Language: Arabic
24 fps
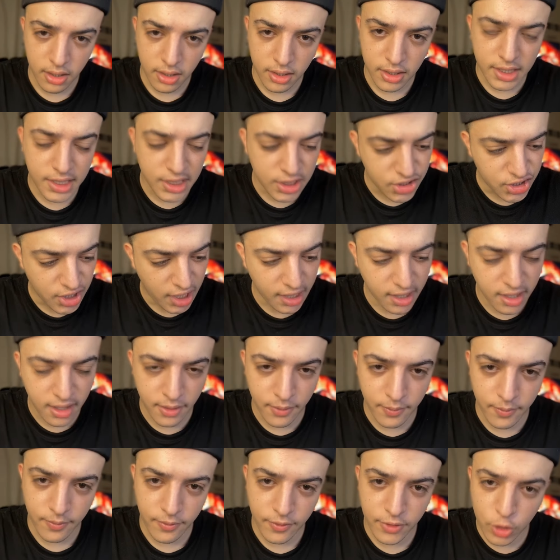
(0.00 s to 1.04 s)
كيتحكم
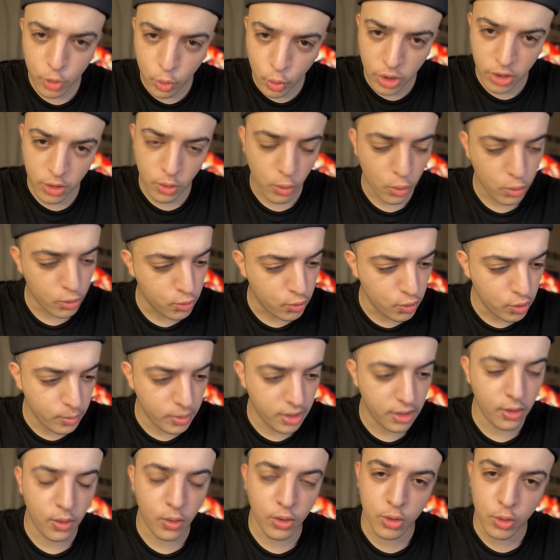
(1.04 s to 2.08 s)
في شكون يدخل وشكون ما
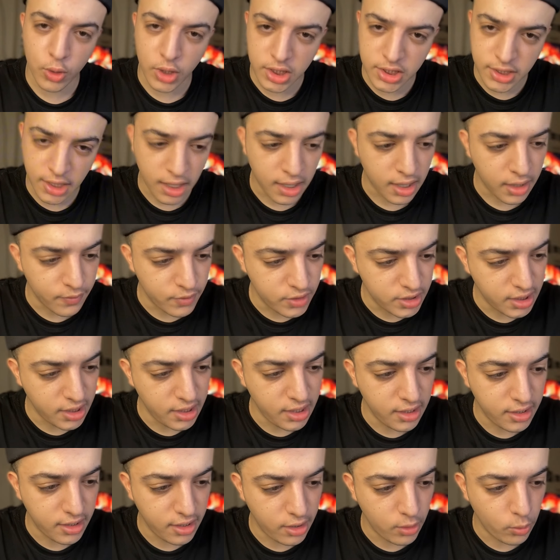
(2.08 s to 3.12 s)
يدخلش وكيتحكم في التشكيله
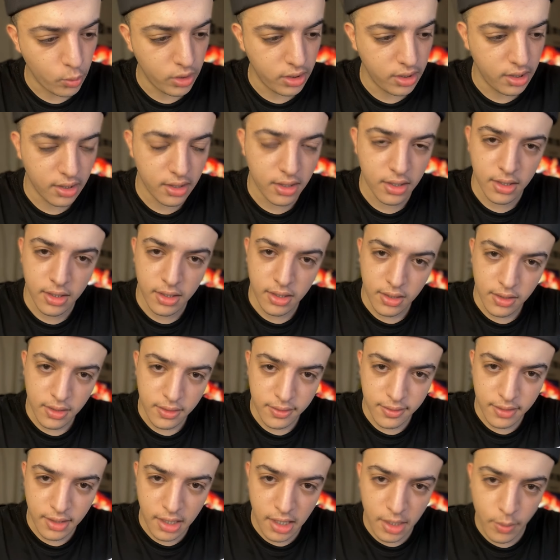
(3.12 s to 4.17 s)
ديال الوداد
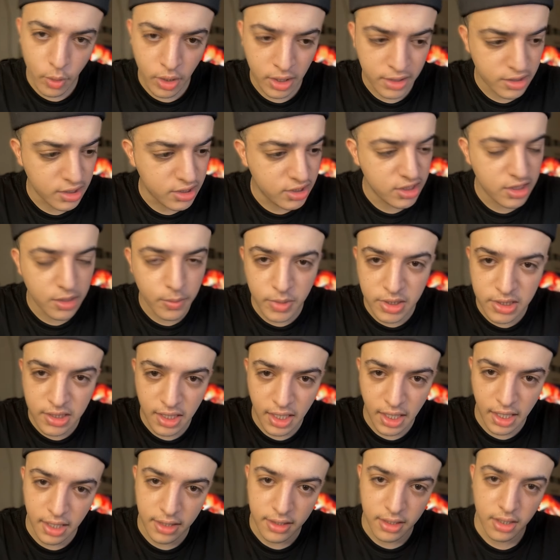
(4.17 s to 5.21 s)
سلام واحد هادشي ماشي
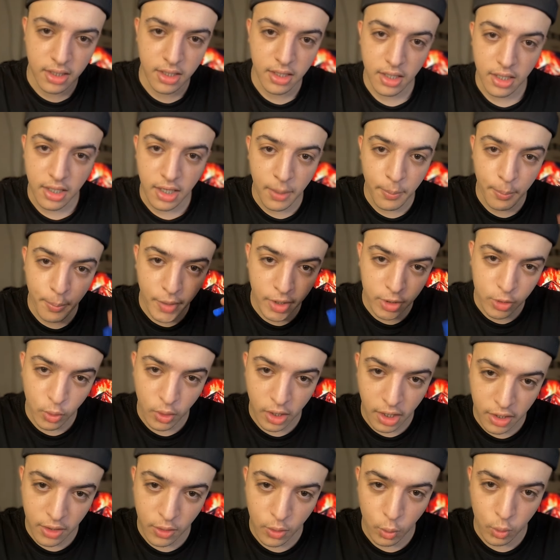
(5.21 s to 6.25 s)
عادي الهبات
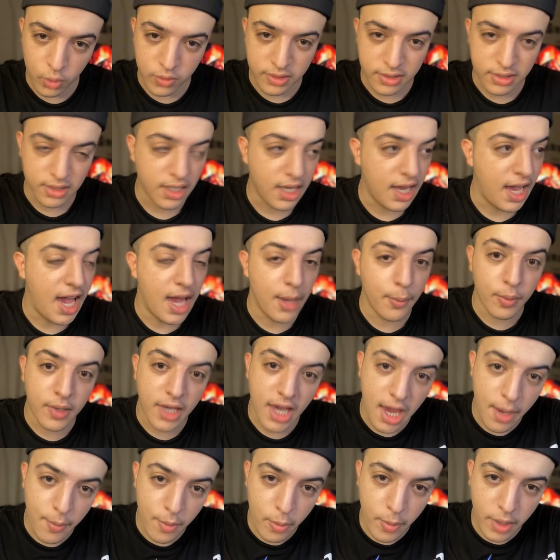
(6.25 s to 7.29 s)
والخنوز عام
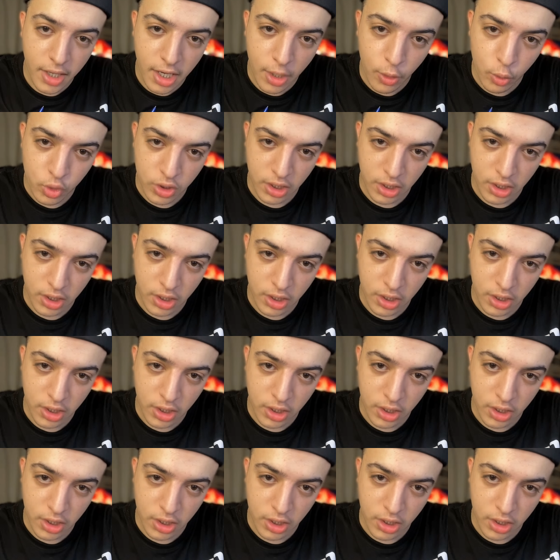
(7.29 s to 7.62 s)
كامل ما كانوش